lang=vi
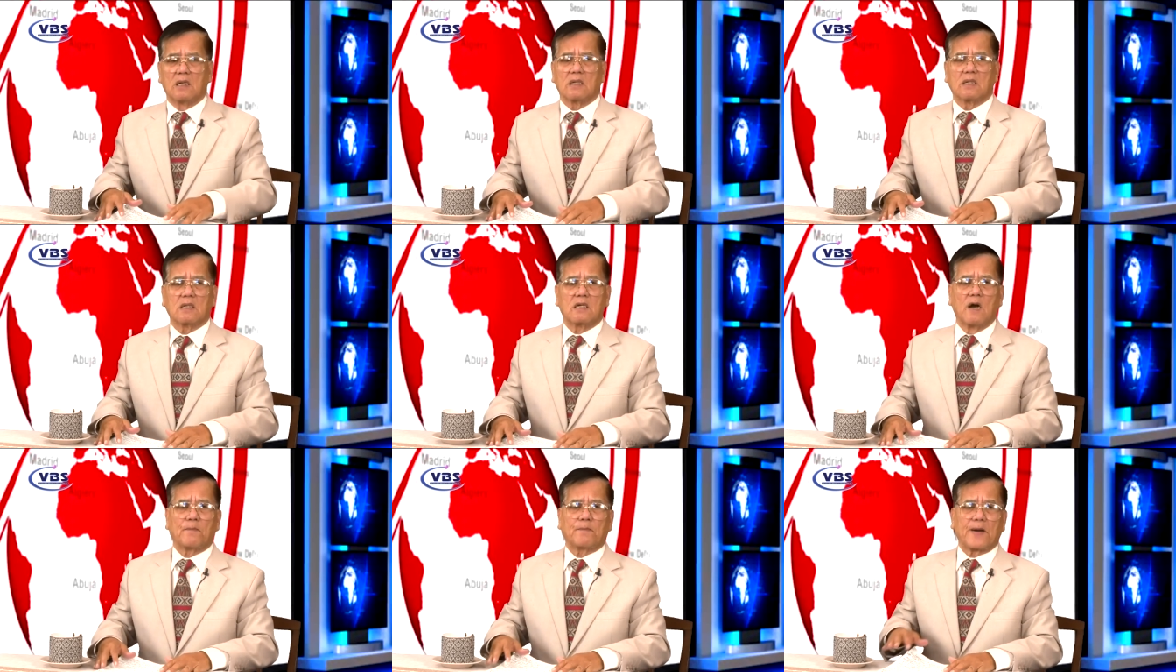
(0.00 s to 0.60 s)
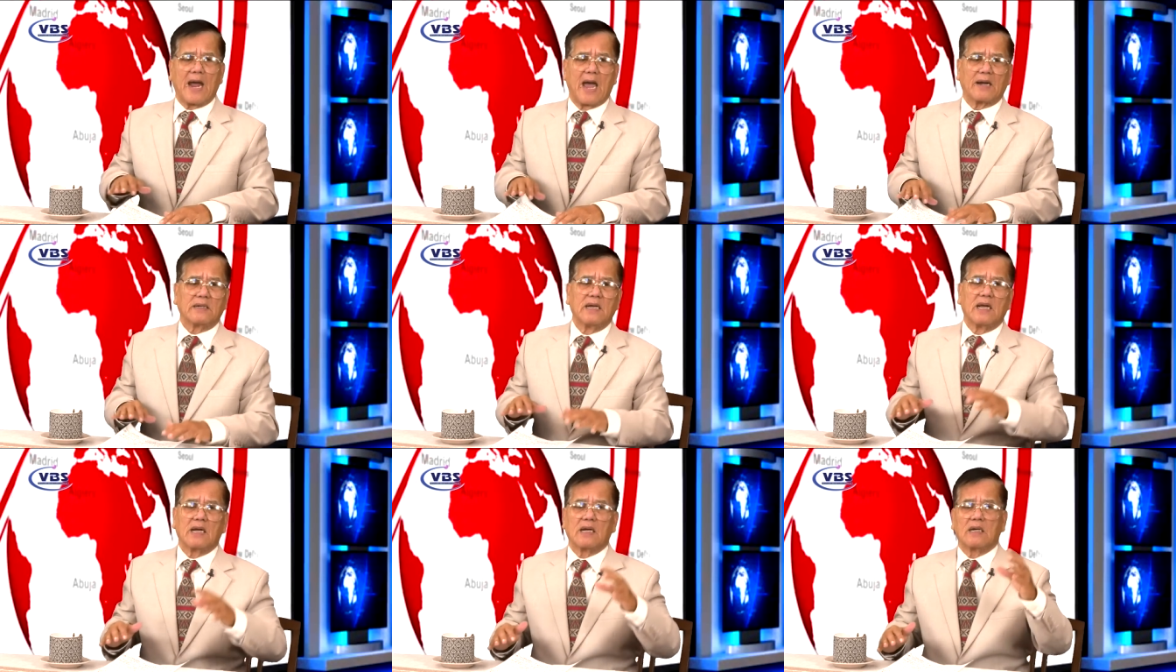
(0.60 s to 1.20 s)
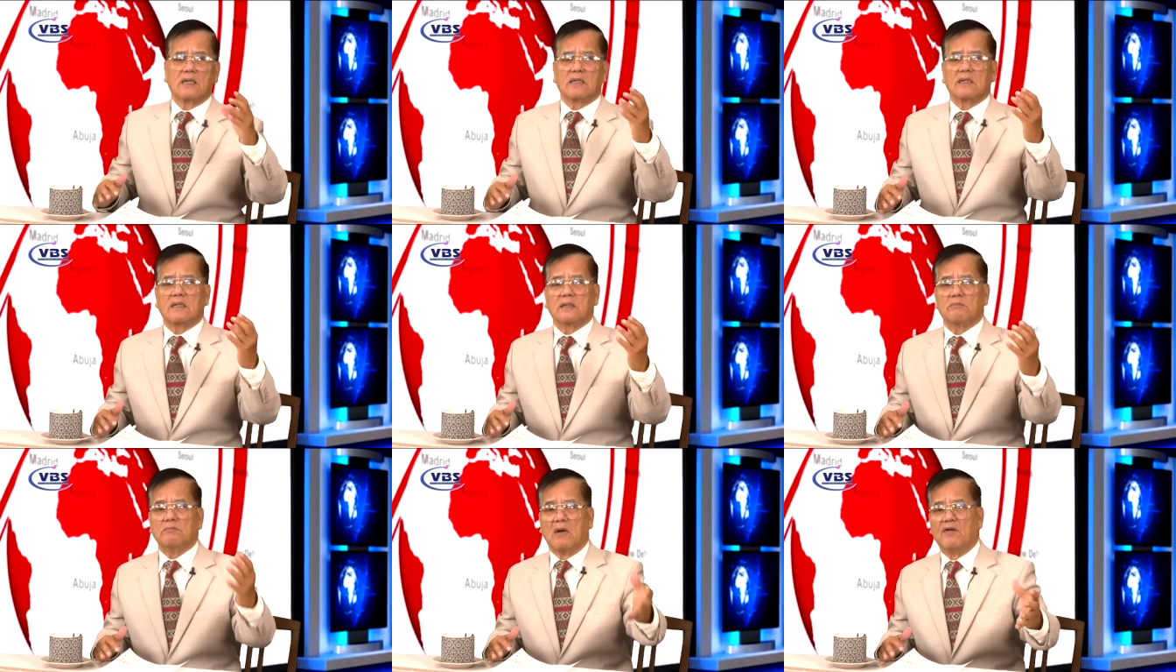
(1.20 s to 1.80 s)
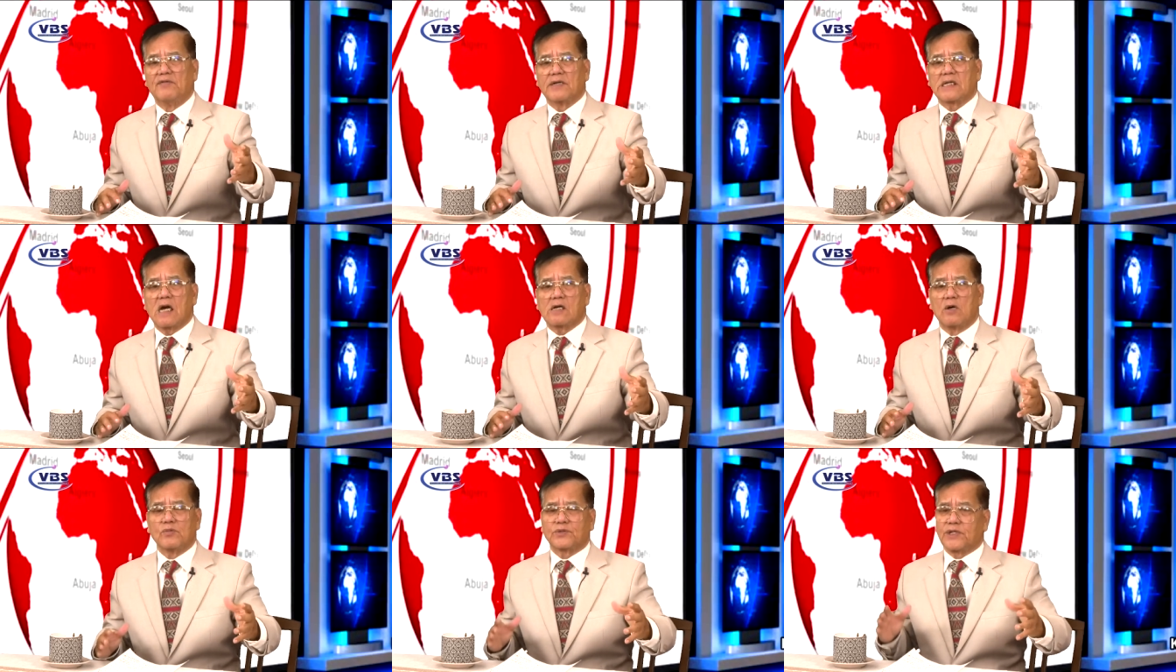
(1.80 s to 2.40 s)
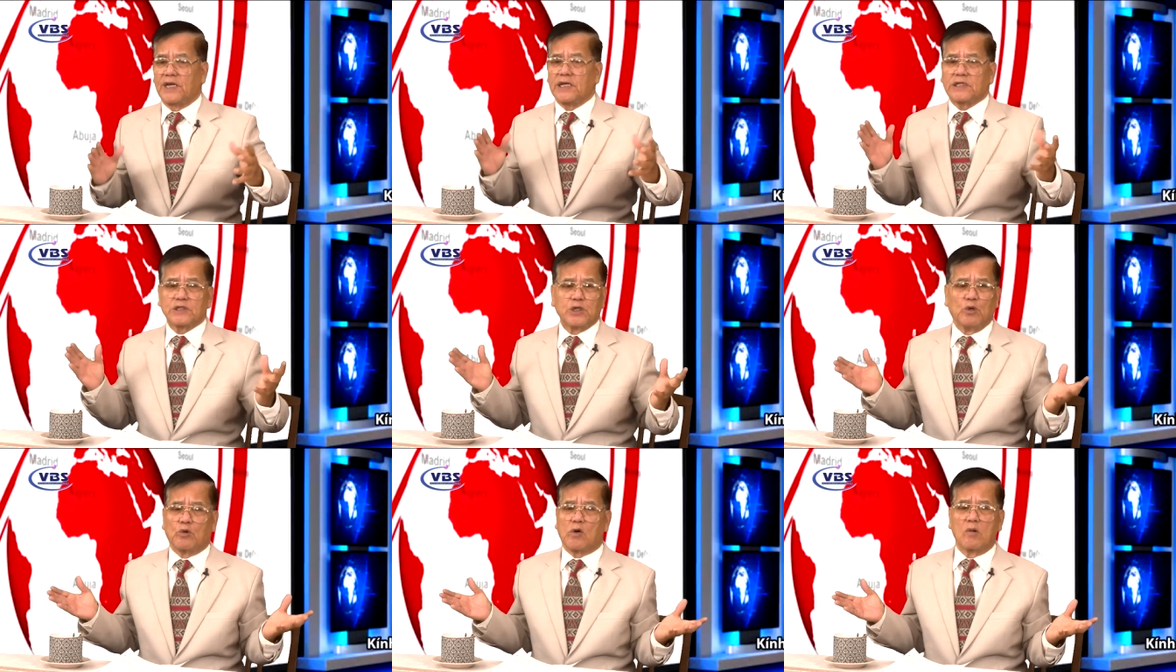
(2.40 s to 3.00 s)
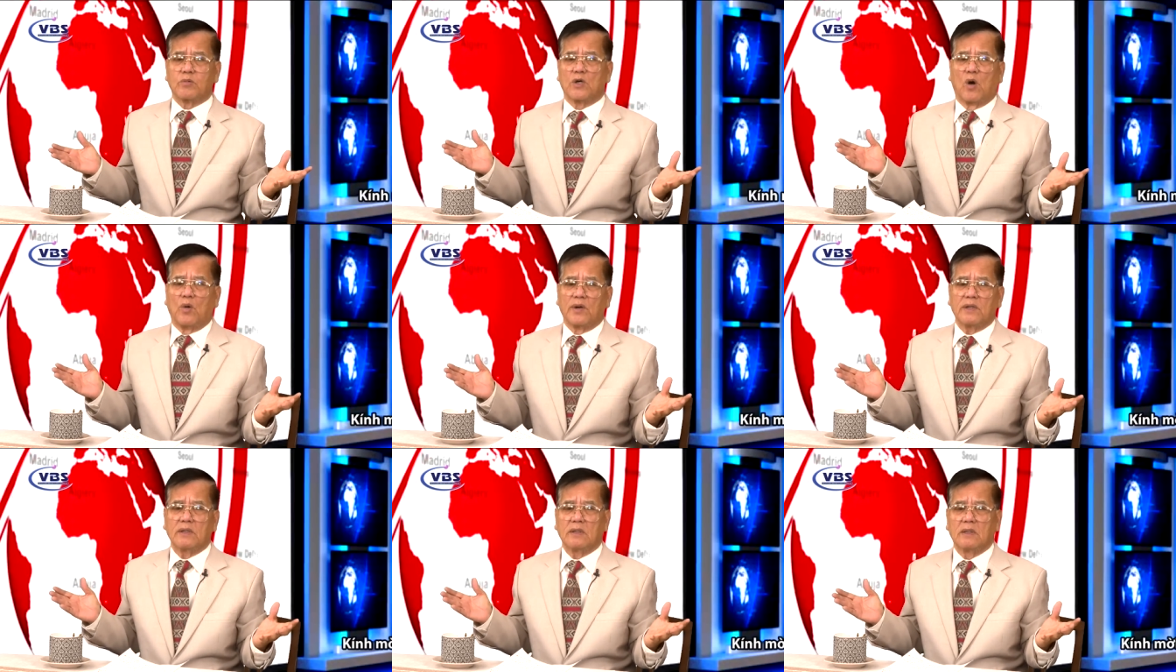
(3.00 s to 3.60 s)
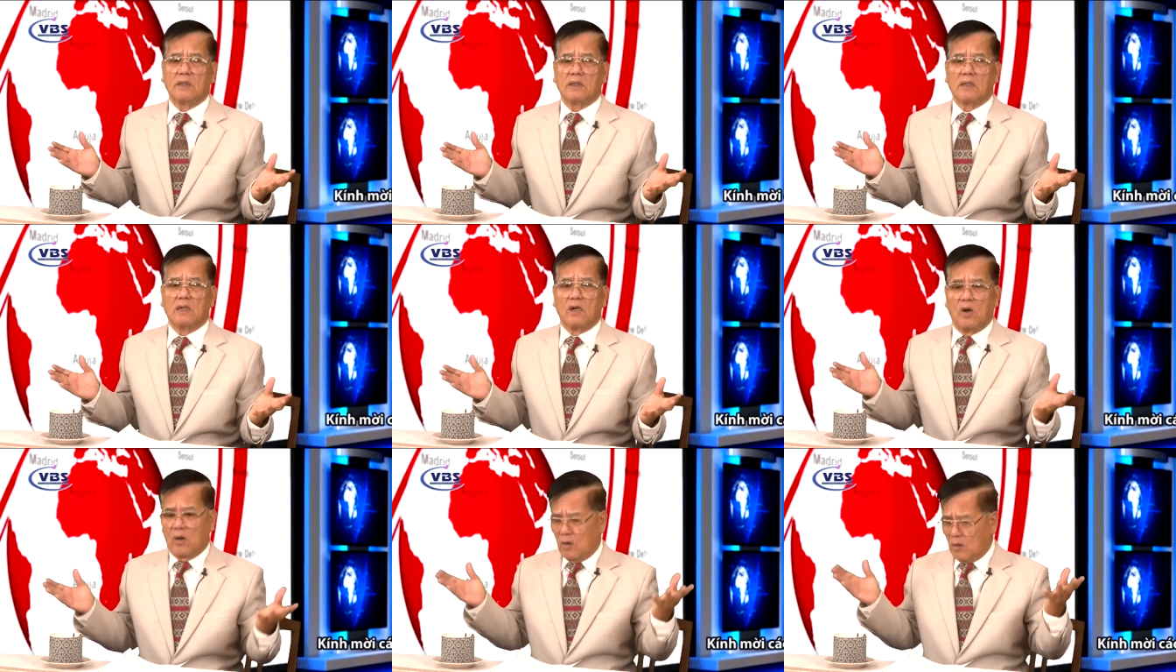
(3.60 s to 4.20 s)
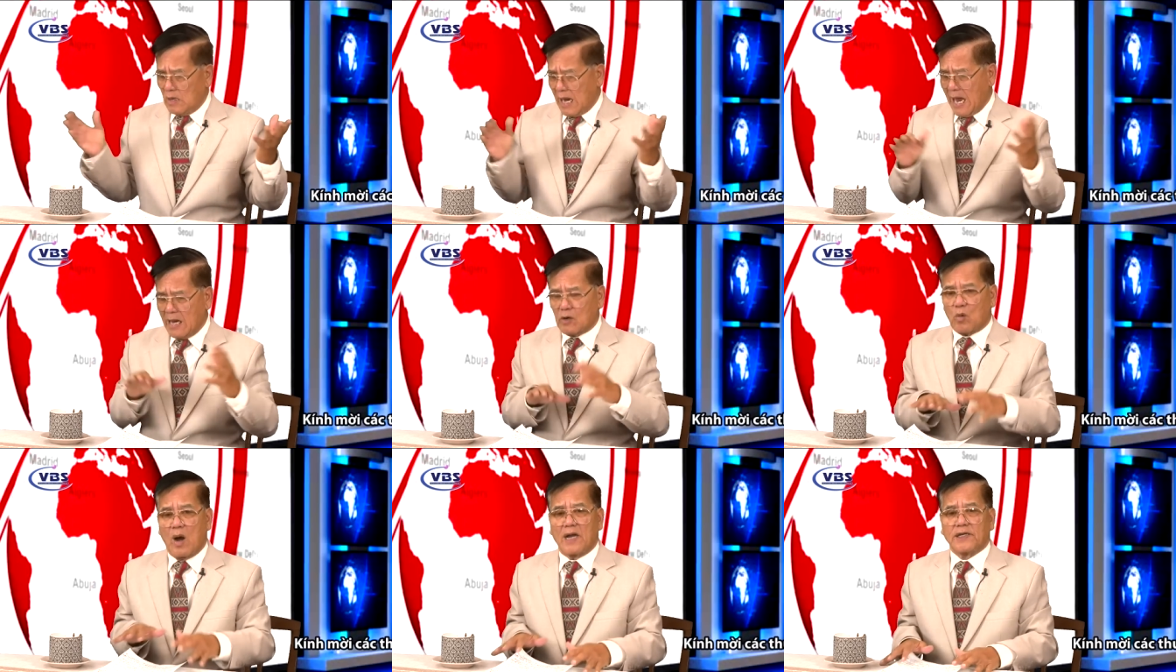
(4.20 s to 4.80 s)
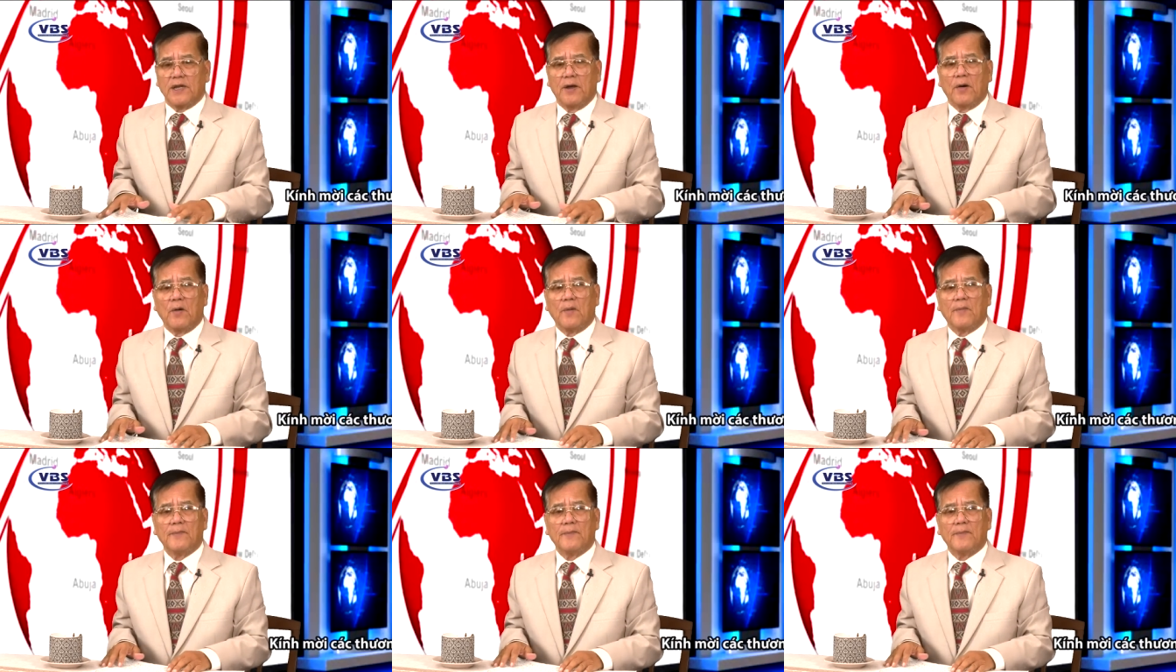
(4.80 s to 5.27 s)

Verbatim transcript: cướp cạn. Bởi vì các công ty chịu không nổi, lỗ lãi quá nhiều.